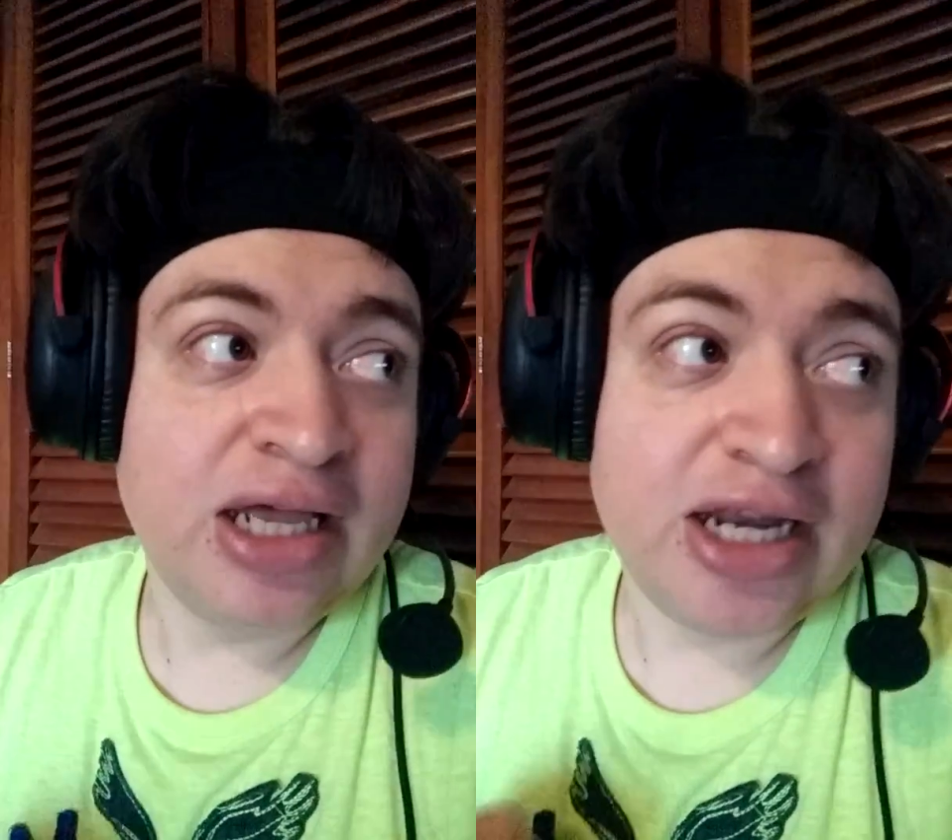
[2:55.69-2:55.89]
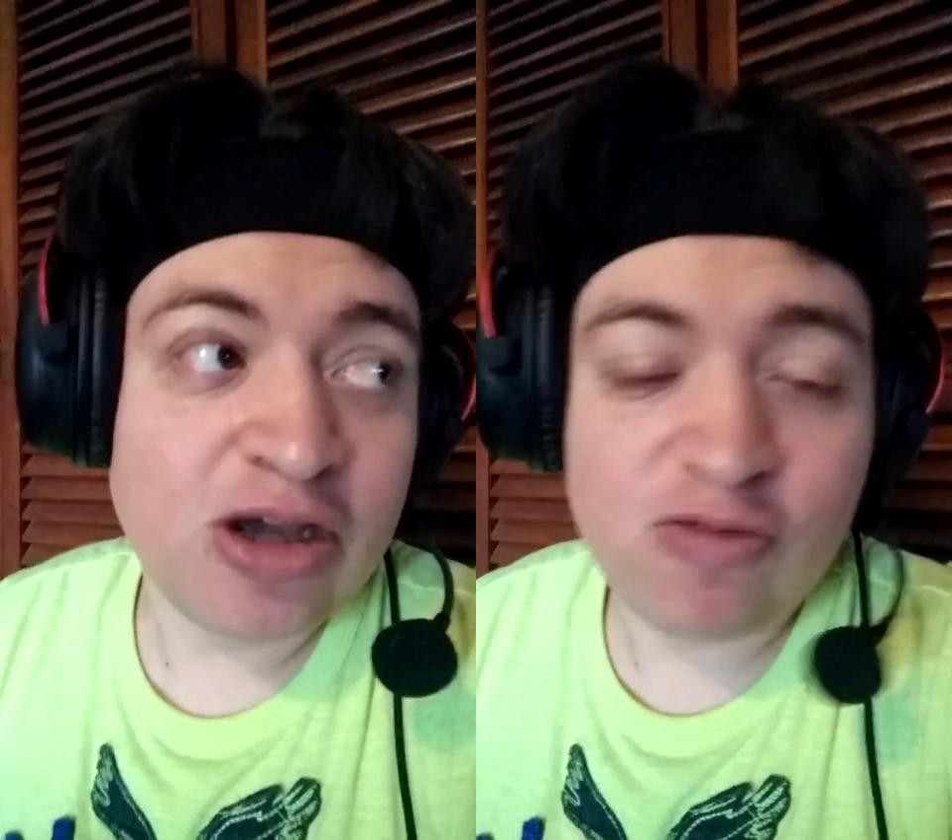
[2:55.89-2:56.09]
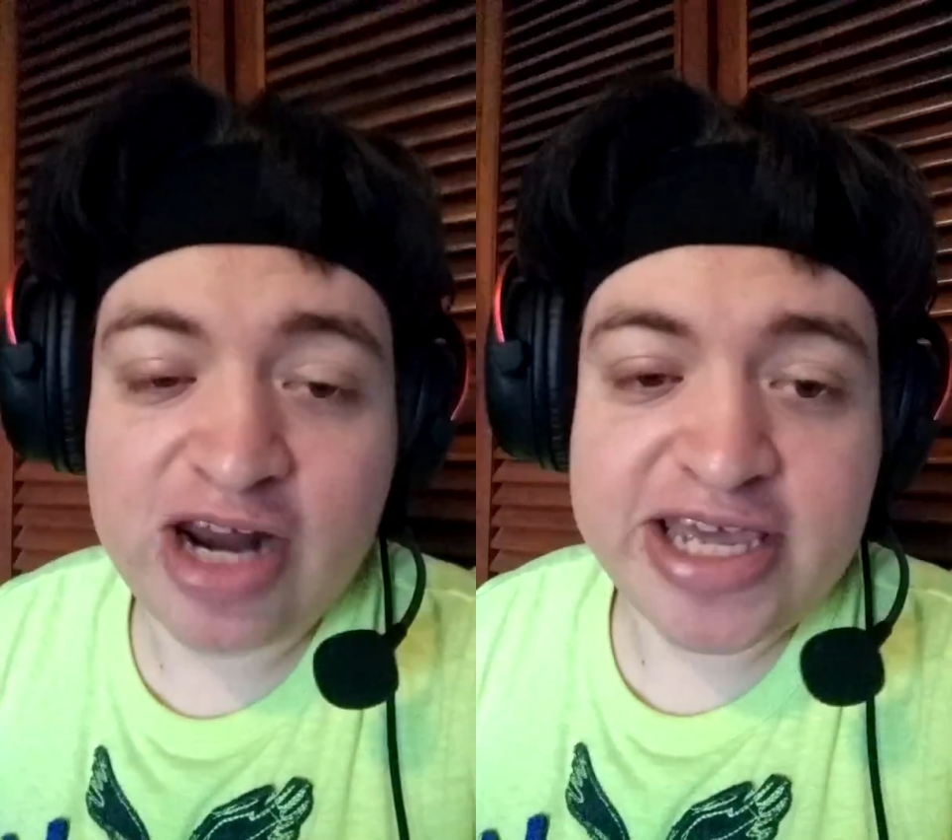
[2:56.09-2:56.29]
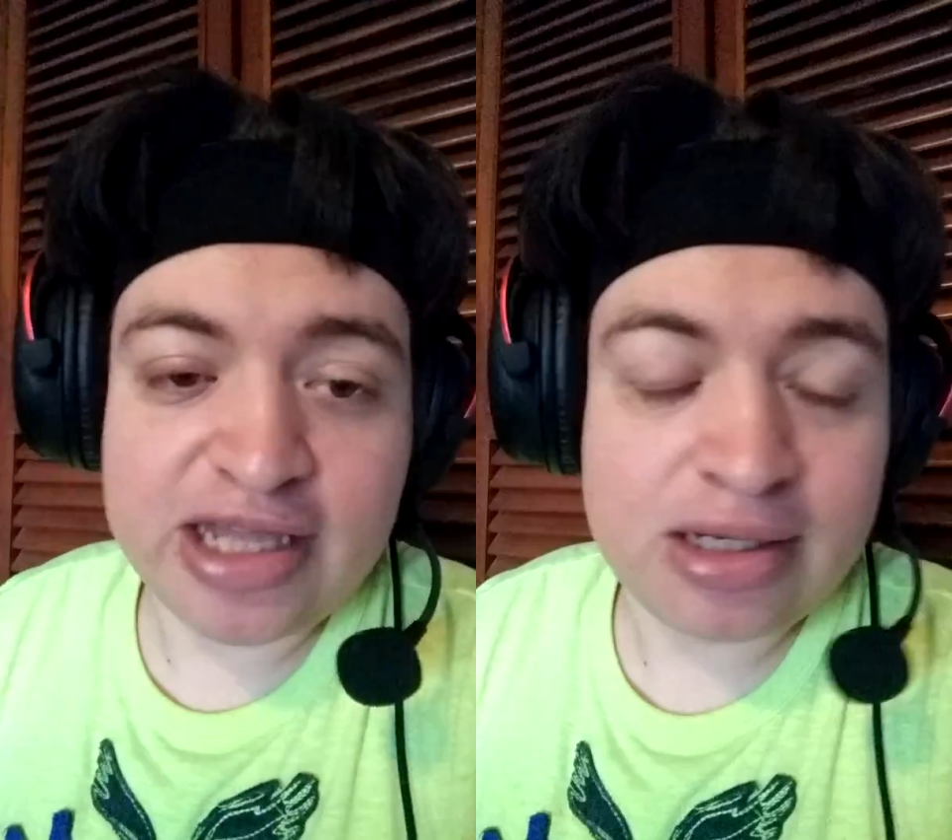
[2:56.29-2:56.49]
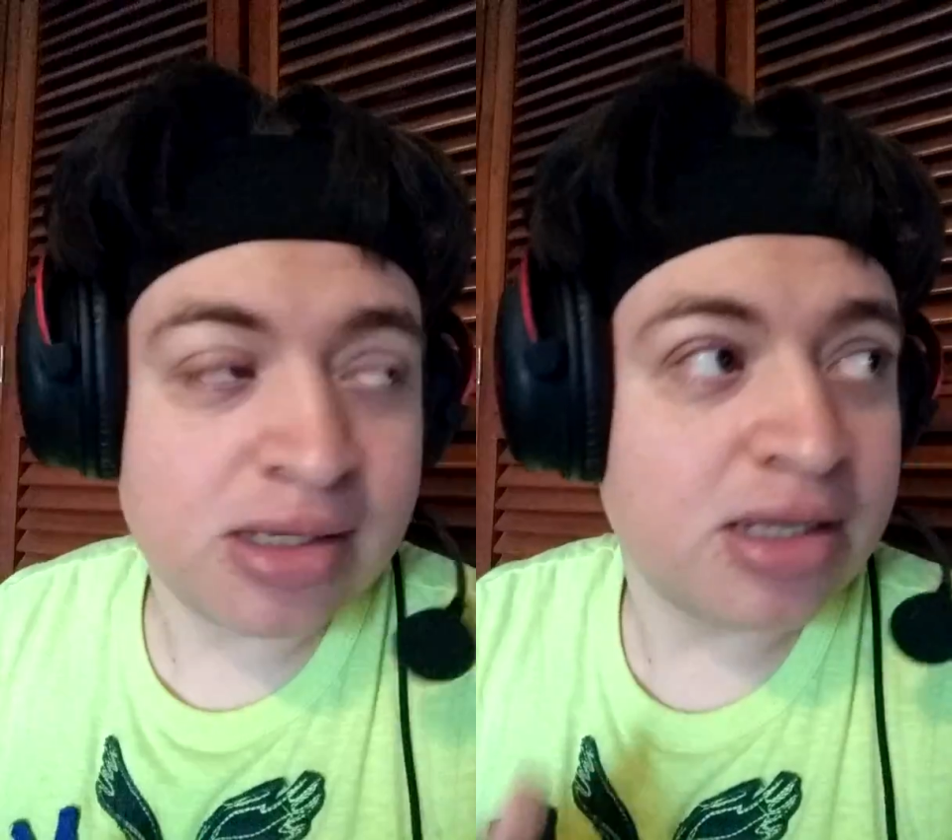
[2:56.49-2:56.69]
League of
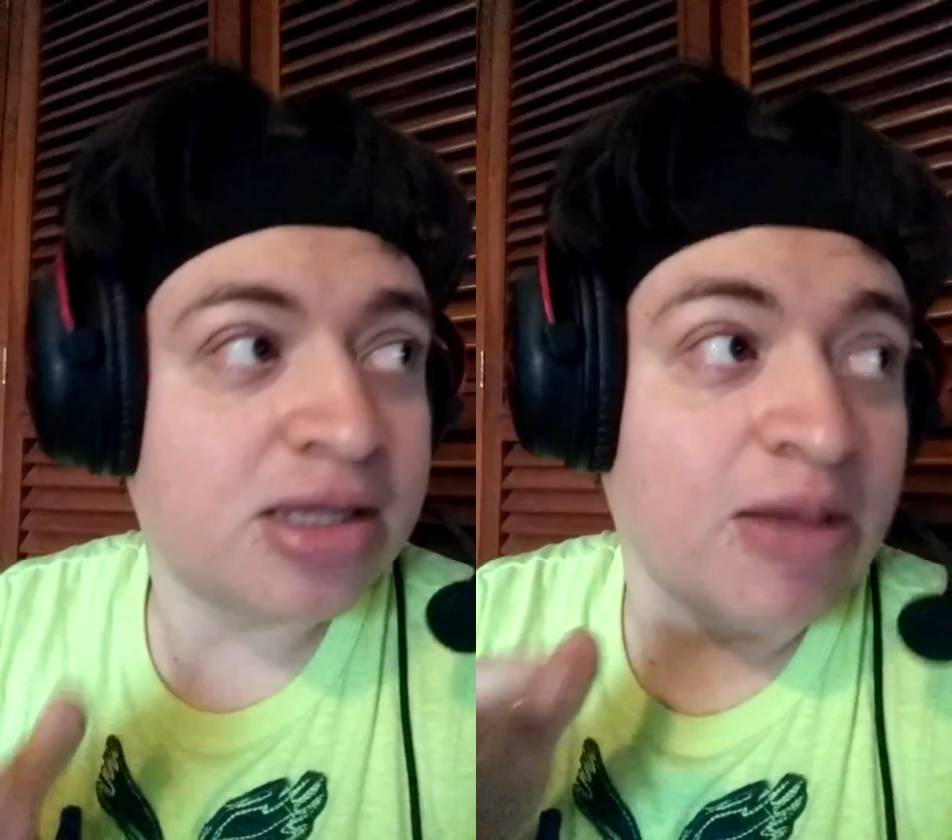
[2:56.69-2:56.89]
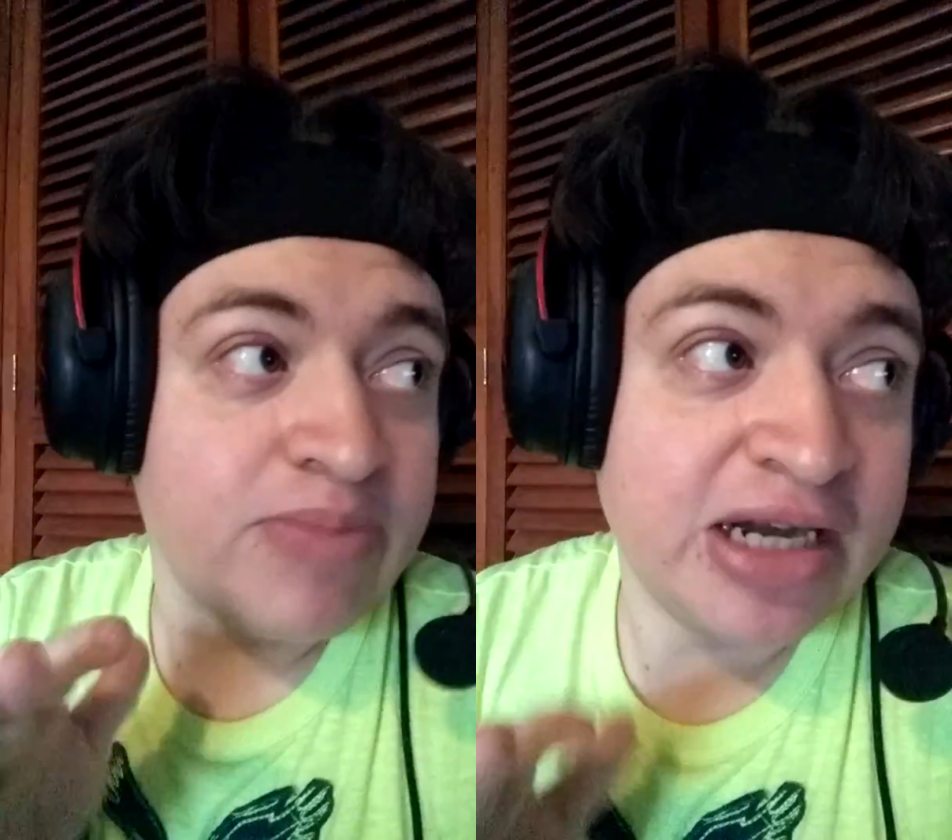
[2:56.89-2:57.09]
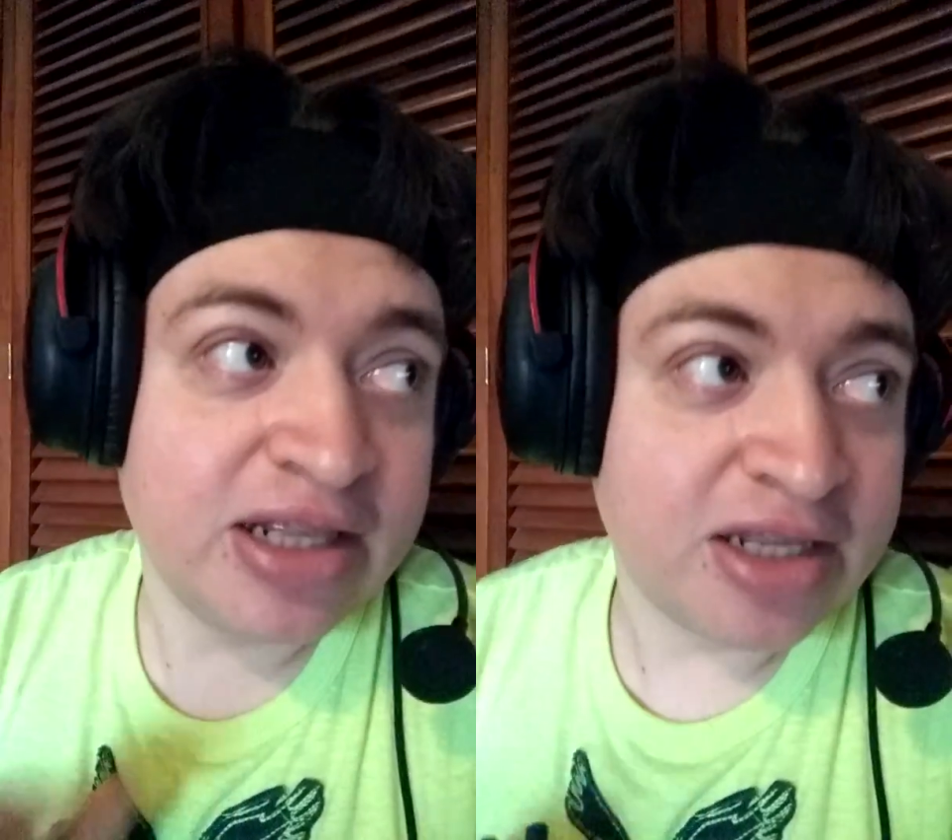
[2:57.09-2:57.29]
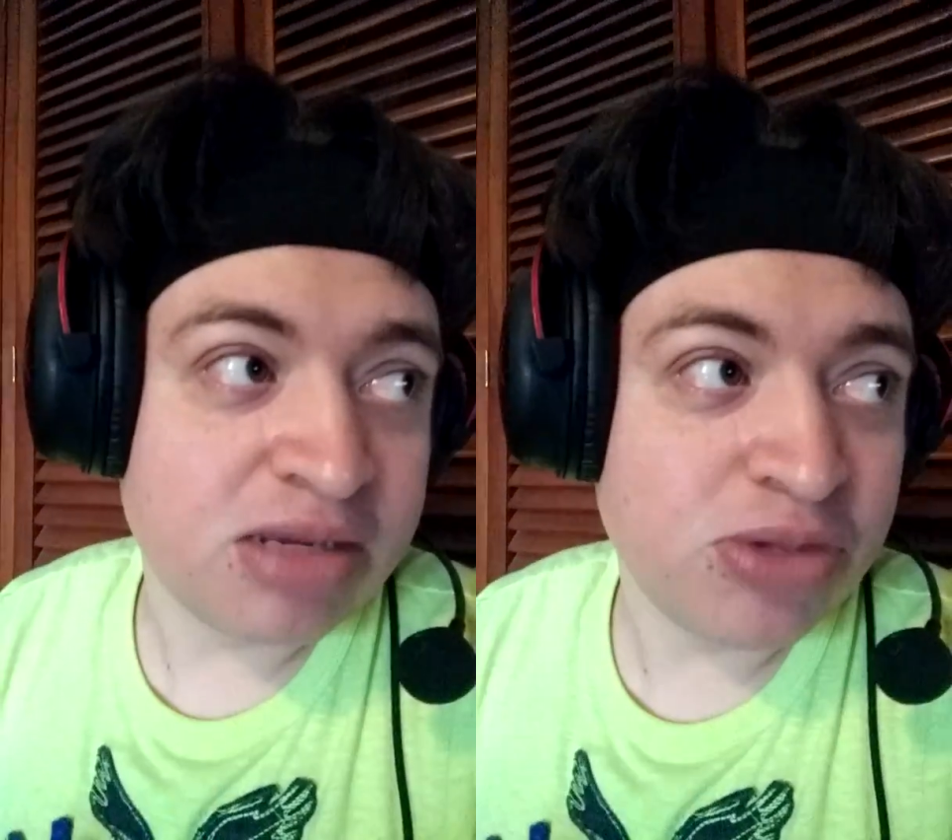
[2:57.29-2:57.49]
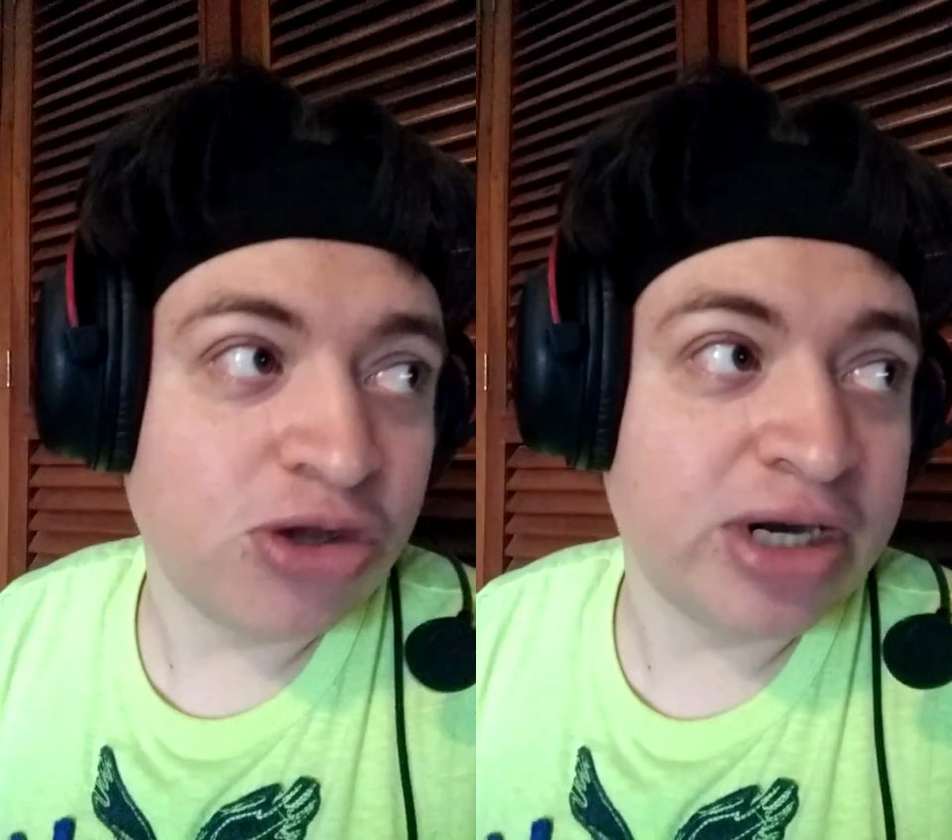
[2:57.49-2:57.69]
Legends también de
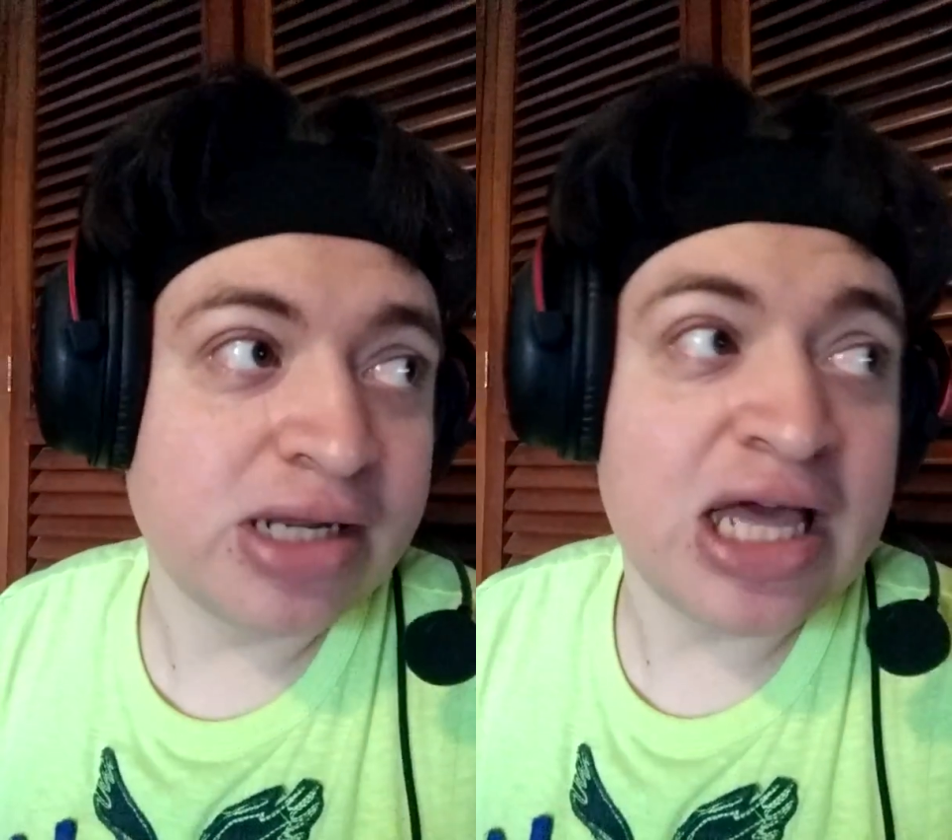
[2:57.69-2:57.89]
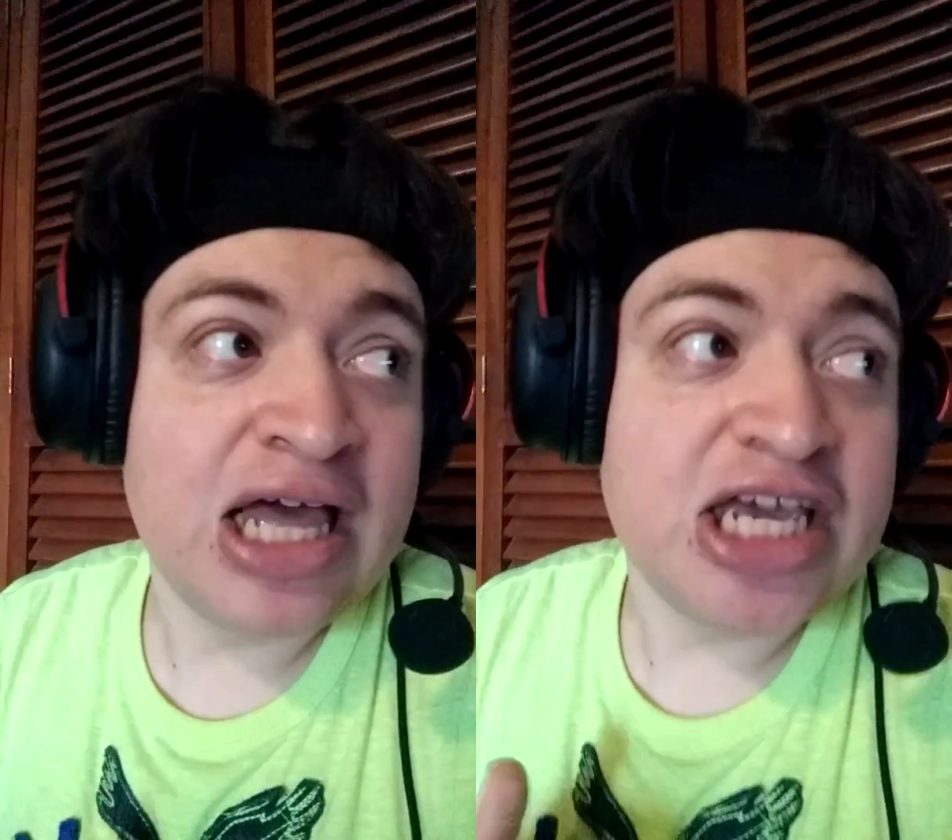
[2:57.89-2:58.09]
3 millones